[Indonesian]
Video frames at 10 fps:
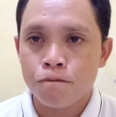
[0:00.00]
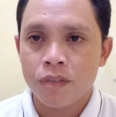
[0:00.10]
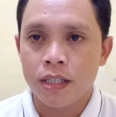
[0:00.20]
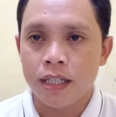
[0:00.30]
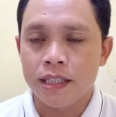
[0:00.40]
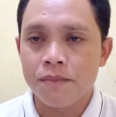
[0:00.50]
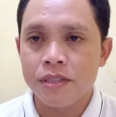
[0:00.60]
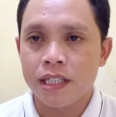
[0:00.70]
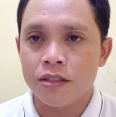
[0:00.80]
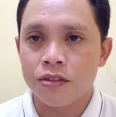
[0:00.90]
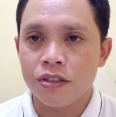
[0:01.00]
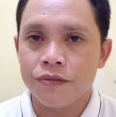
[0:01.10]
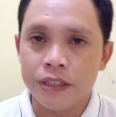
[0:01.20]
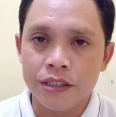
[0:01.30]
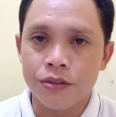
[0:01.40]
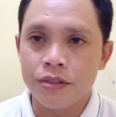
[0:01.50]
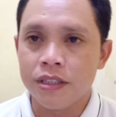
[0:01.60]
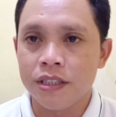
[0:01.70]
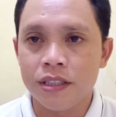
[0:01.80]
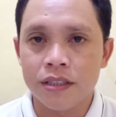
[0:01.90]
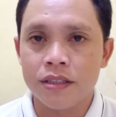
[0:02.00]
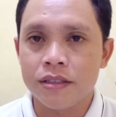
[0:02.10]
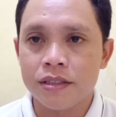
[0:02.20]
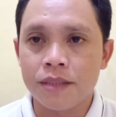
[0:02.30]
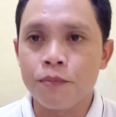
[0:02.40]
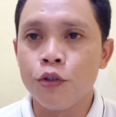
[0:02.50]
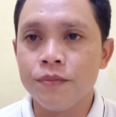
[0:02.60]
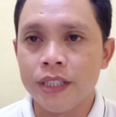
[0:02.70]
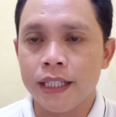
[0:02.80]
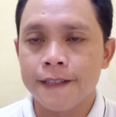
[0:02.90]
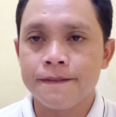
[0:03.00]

nah anda bisa tonton video di sebelumnya